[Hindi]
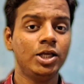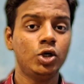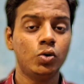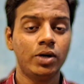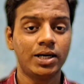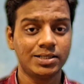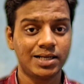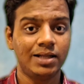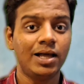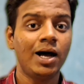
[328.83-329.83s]
गुना
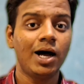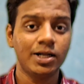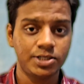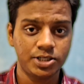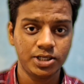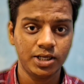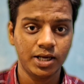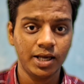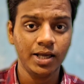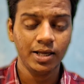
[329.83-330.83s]
ज़्यादा अच्छी है